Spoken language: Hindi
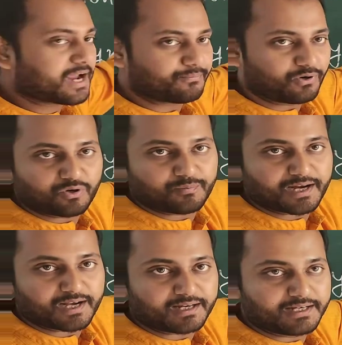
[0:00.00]
है
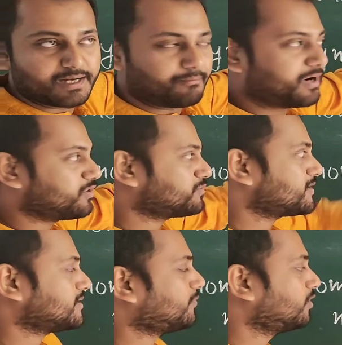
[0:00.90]
पोलोमेल है बट
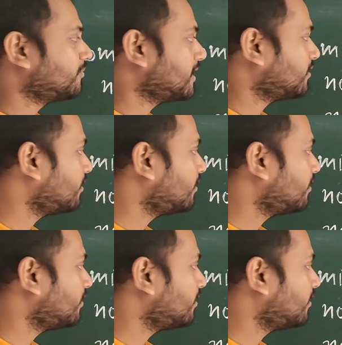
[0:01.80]
उसमें से पोलोमियल